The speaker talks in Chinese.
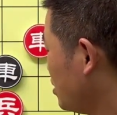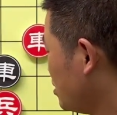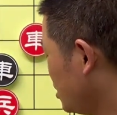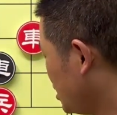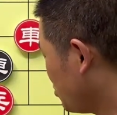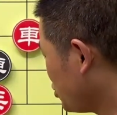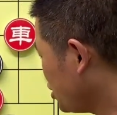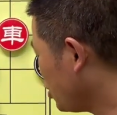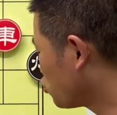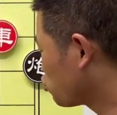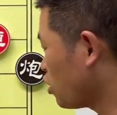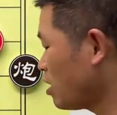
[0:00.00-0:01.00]
你不是要
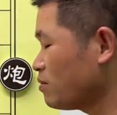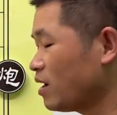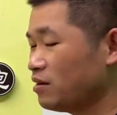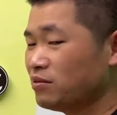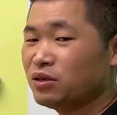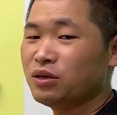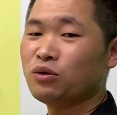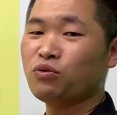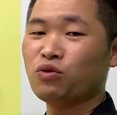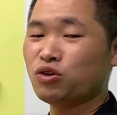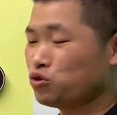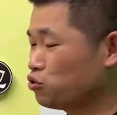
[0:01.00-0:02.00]
抓吗？
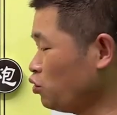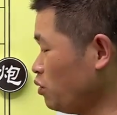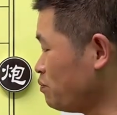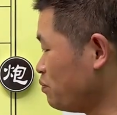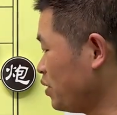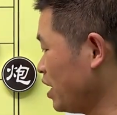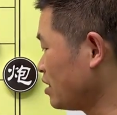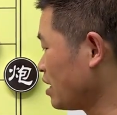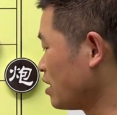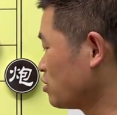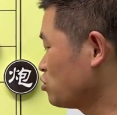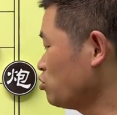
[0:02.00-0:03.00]
我顺便
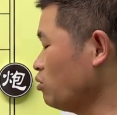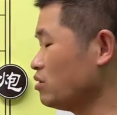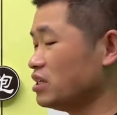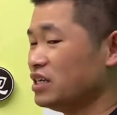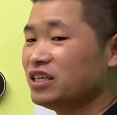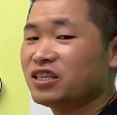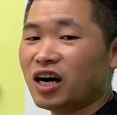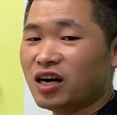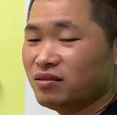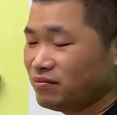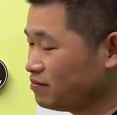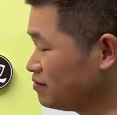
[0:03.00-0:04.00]
呢送你一程。